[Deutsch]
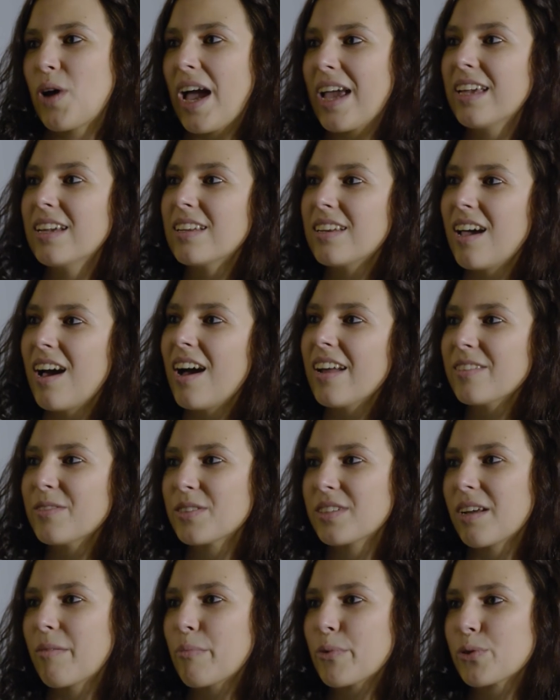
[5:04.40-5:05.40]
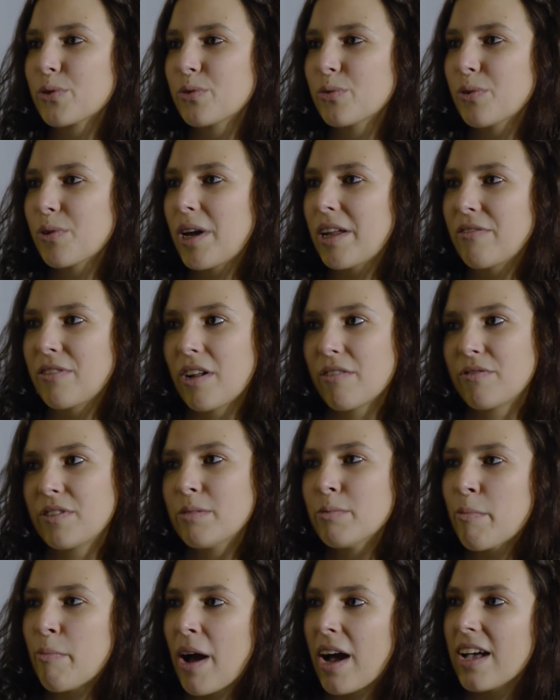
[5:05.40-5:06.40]
du eingeladen und da musst du entweder
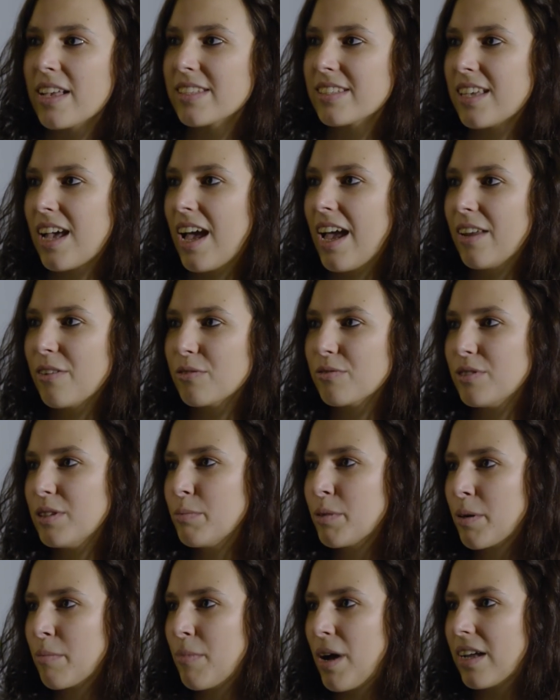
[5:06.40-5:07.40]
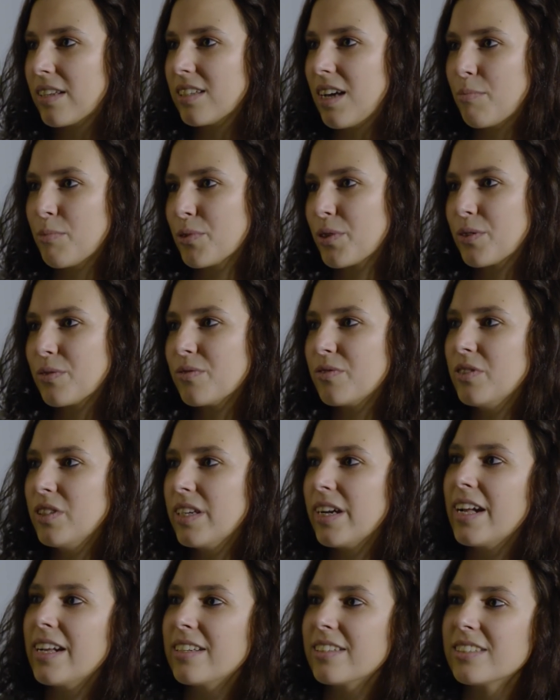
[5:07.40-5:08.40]
Filmemacher sein und Filme gemacht haben oder
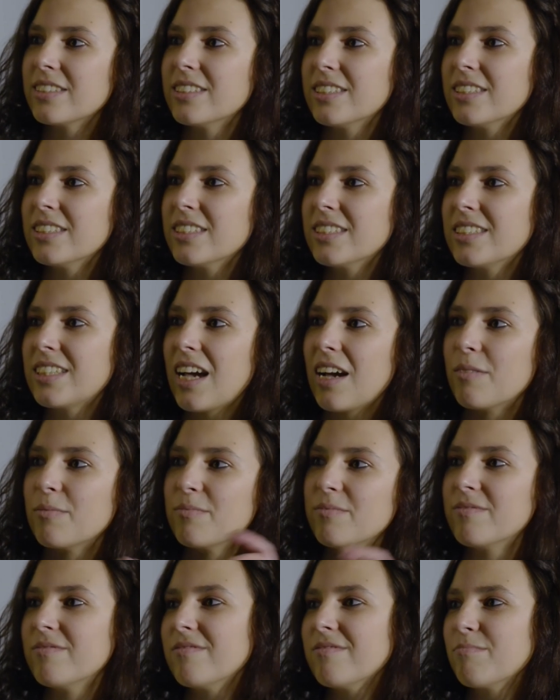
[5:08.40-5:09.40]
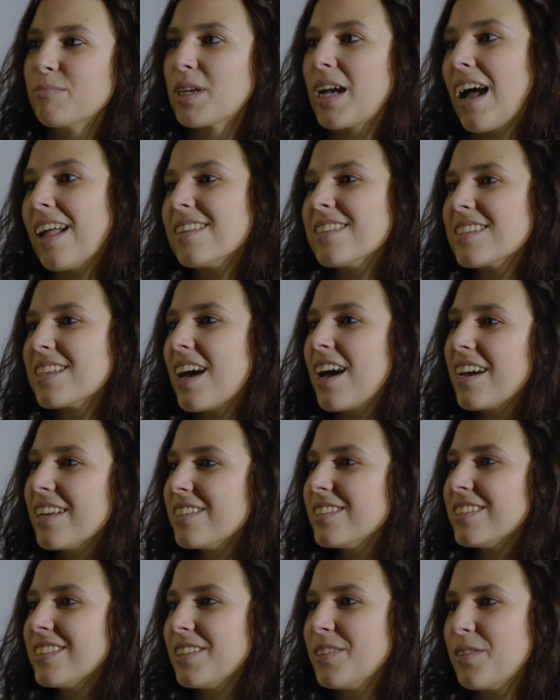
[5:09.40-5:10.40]
irgendwie halt, ja, bekannt
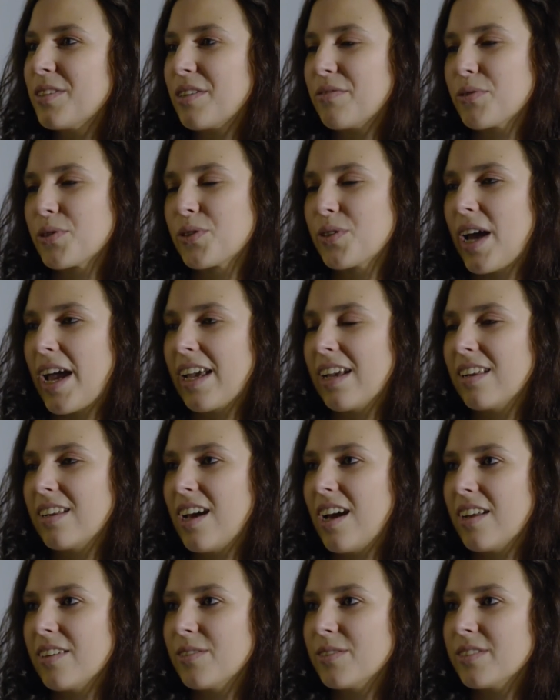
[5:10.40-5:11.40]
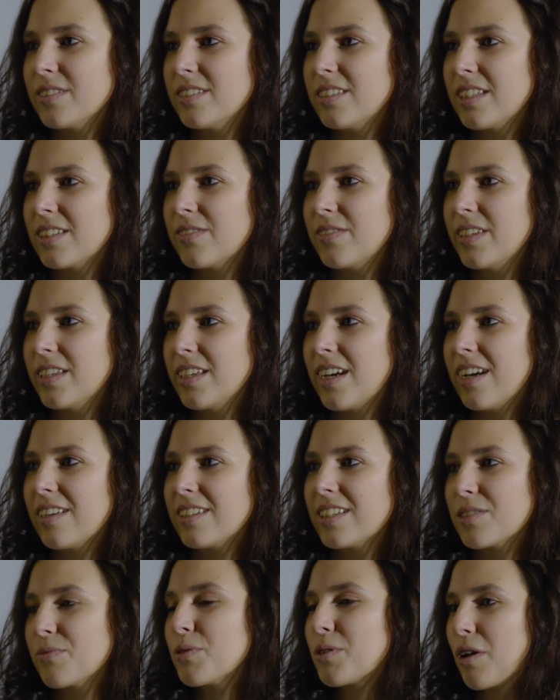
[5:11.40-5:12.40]
sein und dann wirst du eingeladen und deswegen ja,
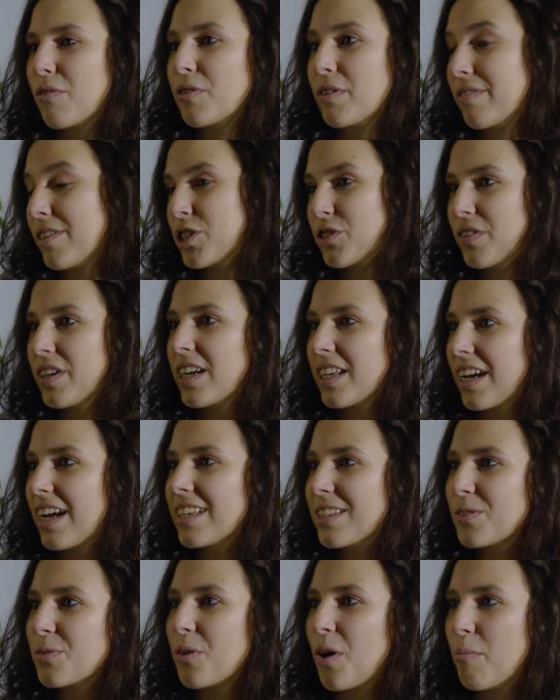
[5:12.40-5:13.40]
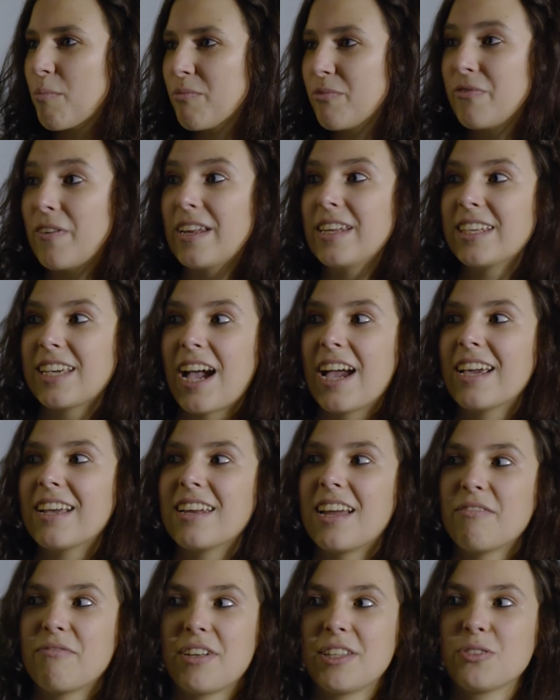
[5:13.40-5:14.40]
das wird auf jeden Fall schwerer da reinzukommen. Wenn ich
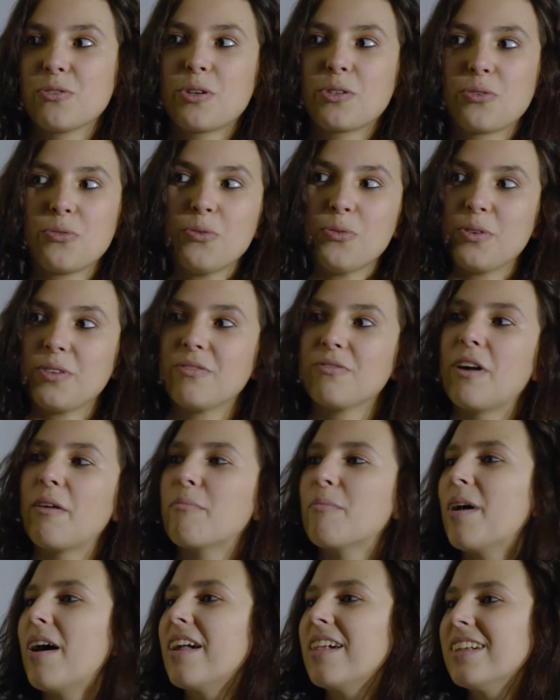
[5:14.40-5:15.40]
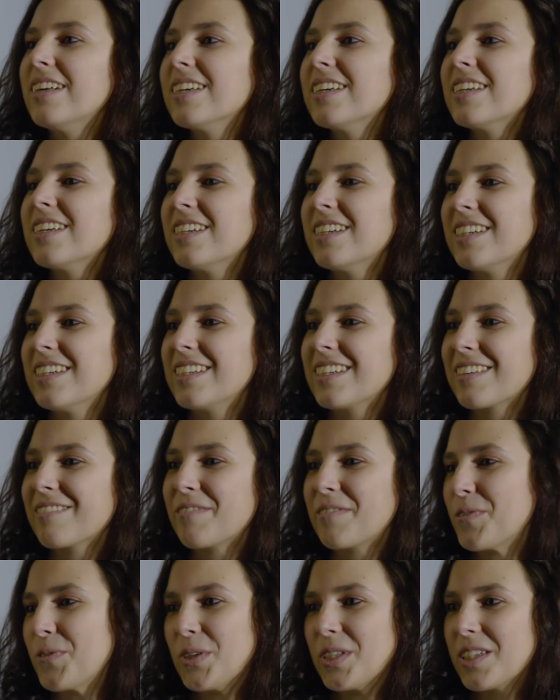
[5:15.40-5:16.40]
eingeladen werden sollte, irgendwann mal, äh,
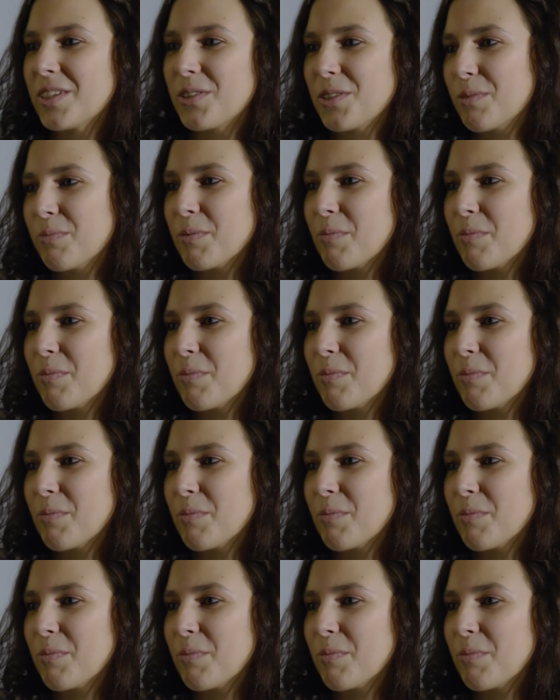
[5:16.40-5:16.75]
würde ich natürlich